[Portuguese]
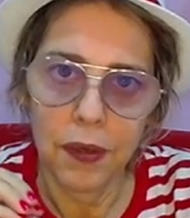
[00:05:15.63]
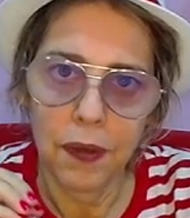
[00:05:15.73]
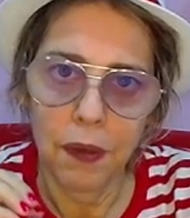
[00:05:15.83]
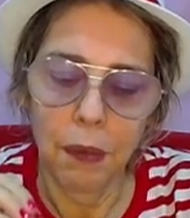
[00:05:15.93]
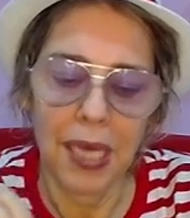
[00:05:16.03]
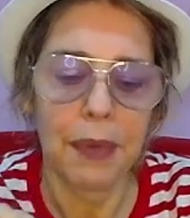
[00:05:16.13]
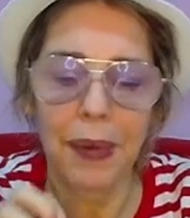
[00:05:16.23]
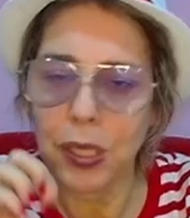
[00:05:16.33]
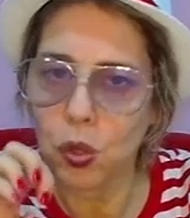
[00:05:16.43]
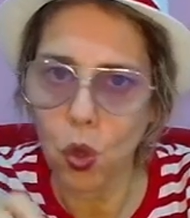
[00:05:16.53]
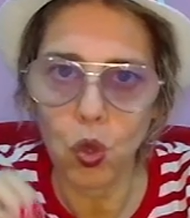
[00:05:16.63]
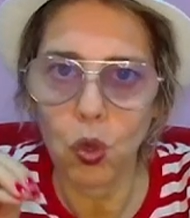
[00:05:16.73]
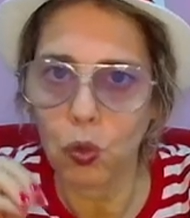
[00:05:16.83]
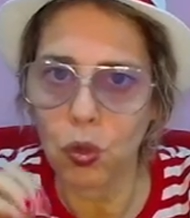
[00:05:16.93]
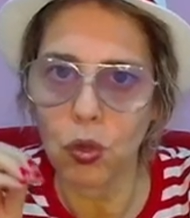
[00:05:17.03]
Mas é para todo
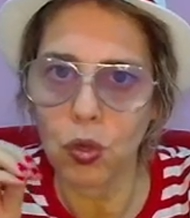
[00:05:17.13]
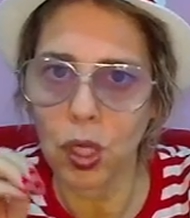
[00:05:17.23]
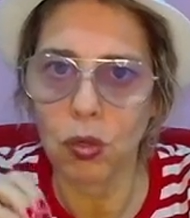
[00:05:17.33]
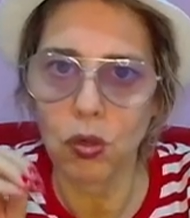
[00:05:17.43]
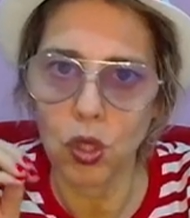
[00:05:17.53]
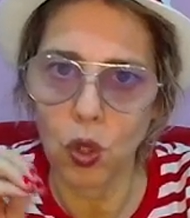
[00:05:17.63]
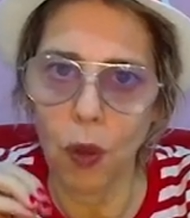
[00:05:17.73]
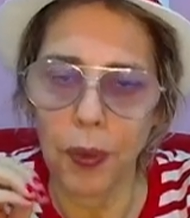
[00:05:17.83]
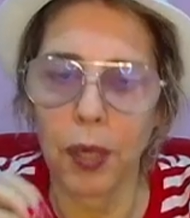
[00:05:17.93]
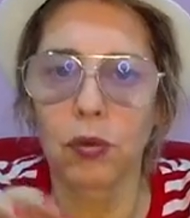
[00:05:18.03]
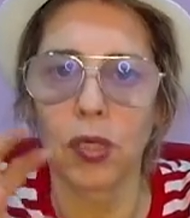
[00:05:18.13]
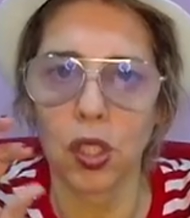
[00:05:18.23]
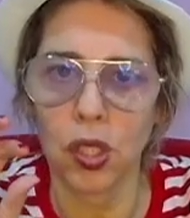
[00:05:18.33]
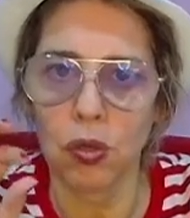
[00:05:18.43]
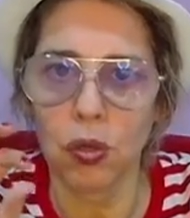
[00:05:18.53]
mundo do signo de escorpião. Estou
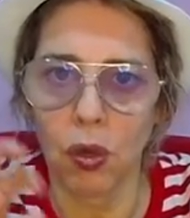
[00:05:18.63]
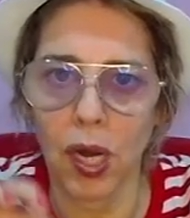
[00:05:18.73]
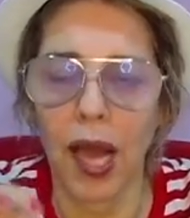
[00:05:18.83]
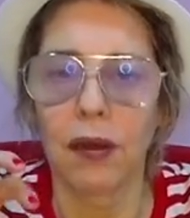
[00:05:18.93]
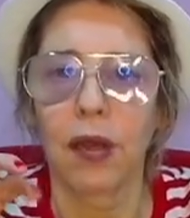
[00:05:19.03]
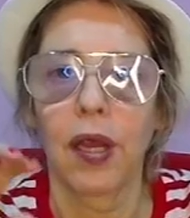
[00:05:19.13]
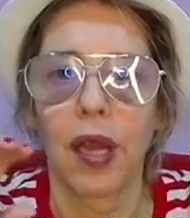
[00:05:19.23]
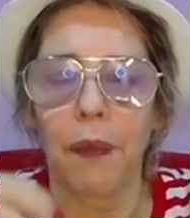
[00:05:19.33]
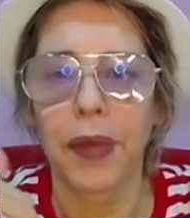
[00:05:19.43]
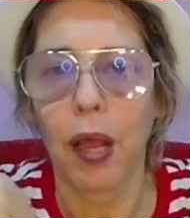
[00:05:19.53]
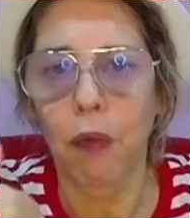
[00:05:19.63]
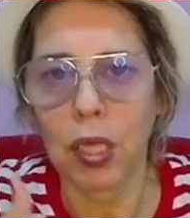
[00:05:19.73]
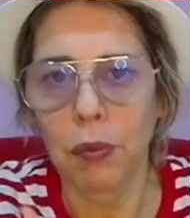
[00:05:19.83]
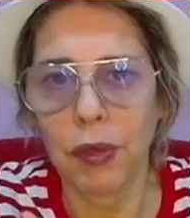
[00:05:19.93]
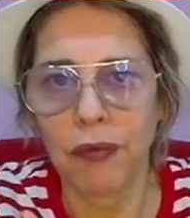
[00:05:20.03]
deixando isso claro, é porque
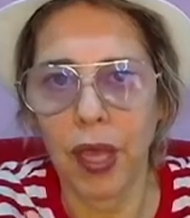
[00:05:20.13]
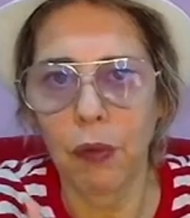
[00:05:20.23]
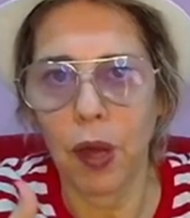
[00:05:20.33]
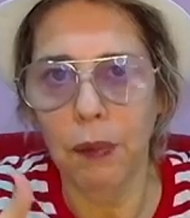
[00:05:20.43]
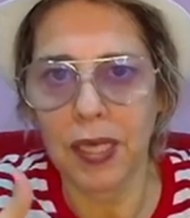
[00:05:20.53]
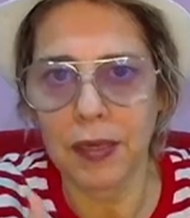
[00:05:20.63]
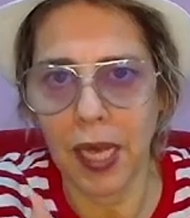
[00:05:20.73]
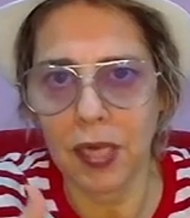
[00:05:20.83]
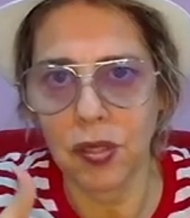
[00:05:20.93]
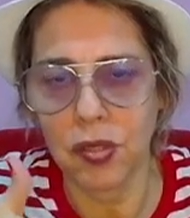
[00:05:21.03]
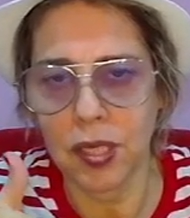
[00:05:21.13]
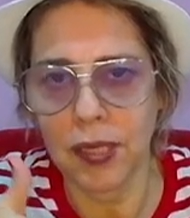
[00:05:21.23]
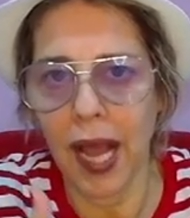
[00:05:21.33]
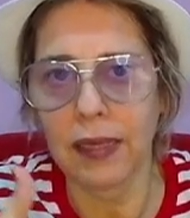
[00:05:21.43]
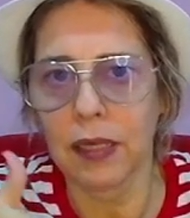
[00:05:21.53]
quando me vem uma mensagem de
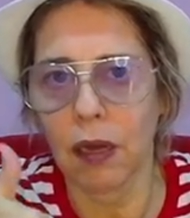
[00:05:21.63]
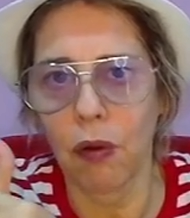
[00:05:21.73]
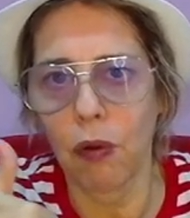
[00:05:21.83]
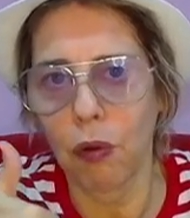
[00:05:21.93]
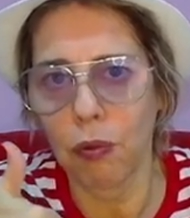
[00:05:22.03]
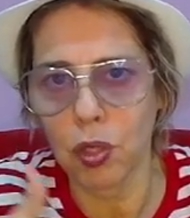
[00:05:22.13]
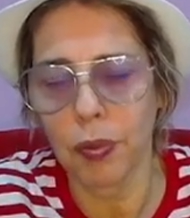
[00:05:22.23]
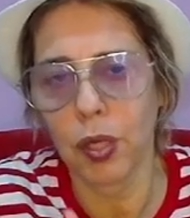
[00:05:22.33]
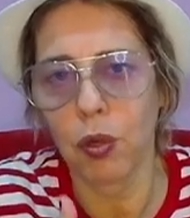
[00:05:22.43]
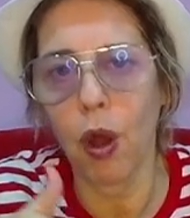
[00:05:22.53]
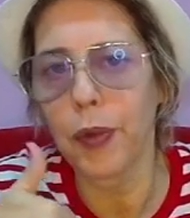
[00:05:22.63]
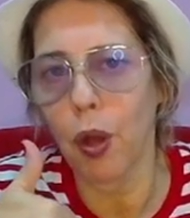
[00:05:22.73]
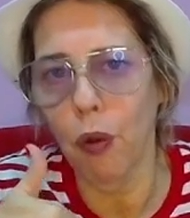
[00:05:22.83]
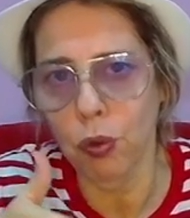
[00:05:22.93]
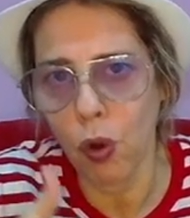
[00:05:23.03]
data ou sobrenome
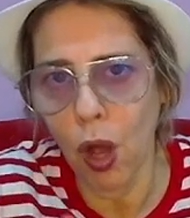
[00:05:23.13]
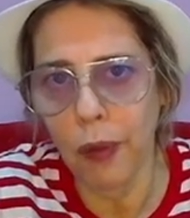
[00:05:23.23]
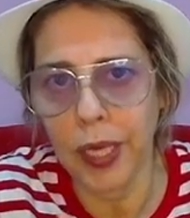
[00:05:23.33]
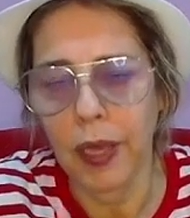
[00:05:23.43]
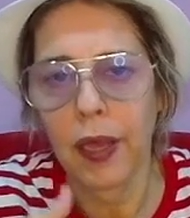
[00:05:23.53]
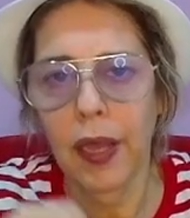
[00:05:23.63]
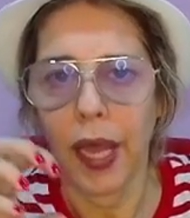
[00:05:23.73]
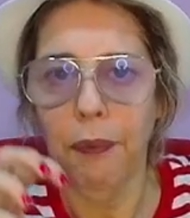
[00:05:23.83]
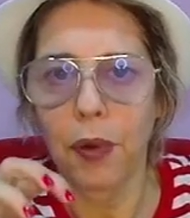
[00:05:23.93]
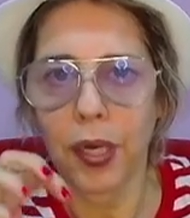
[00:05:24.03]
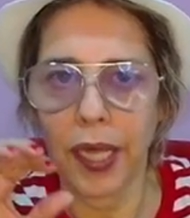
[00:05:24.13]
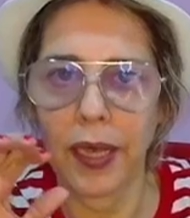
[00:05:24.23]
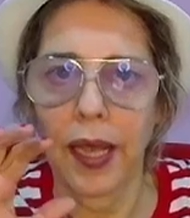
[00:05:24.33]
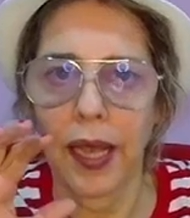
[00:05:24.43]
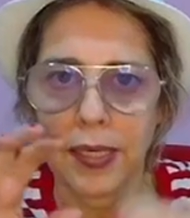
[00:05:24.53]
ou nome, é porque
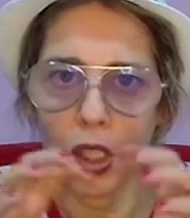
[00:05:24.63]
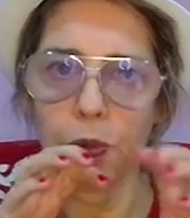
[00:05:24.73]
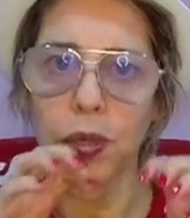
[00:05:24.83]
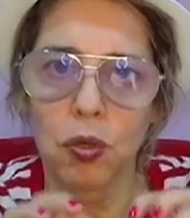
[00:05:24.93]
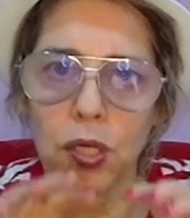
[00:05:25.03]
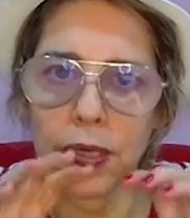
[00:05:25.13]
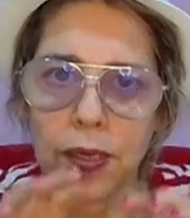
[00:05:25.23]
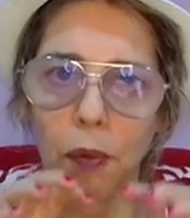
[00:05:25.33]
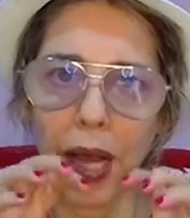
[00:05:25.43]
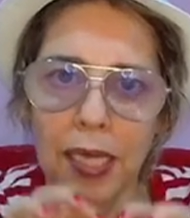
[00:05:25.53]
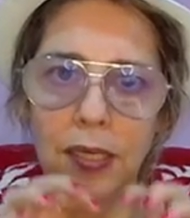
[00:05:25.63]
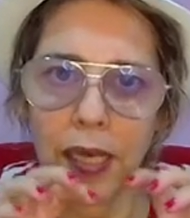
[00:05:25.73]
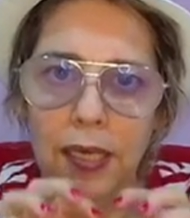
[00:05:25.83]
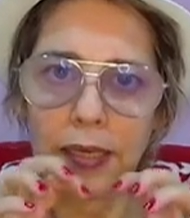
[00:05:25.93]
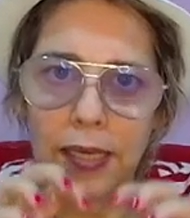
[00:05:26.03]
essas pessoas estão mais
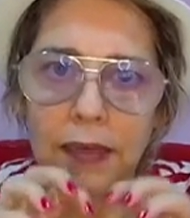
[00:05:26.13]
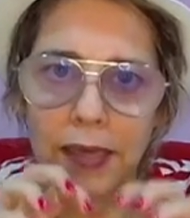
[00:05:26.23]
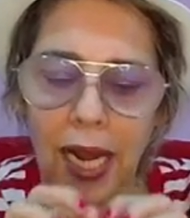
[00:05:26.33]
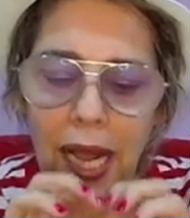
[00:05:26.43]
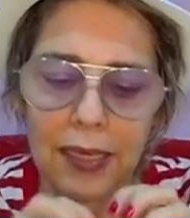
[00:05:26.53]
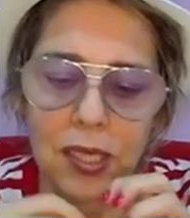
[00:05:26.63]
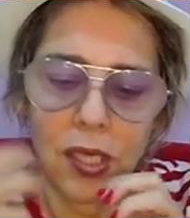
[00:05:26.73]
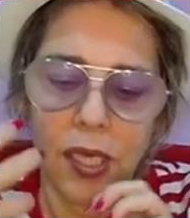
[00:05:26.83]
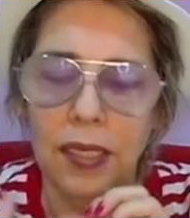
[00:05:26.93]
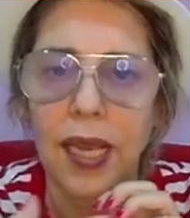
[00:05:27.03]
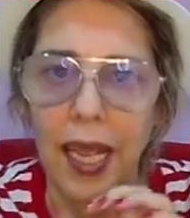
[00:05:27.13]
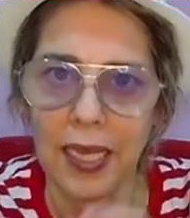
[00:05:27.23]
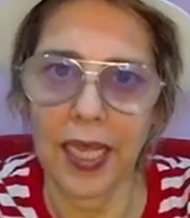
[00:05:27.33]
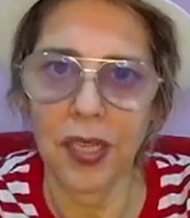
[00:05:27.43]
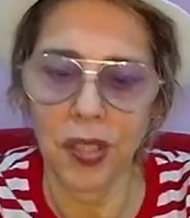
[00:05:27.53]
centradas na
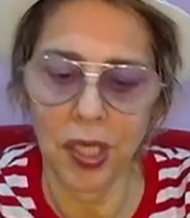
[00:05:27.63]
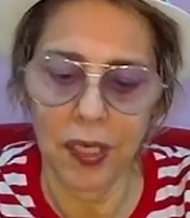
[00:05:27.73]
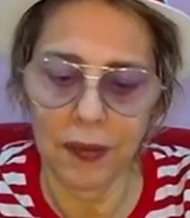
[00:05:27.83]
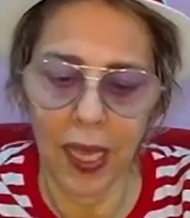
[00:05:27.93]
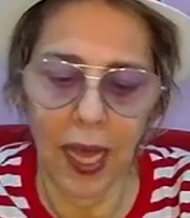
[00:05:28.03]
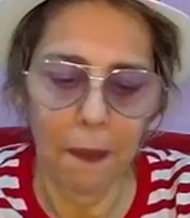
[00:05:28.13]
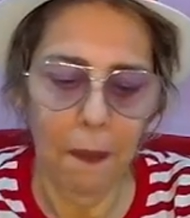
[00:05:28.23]
energia, tá?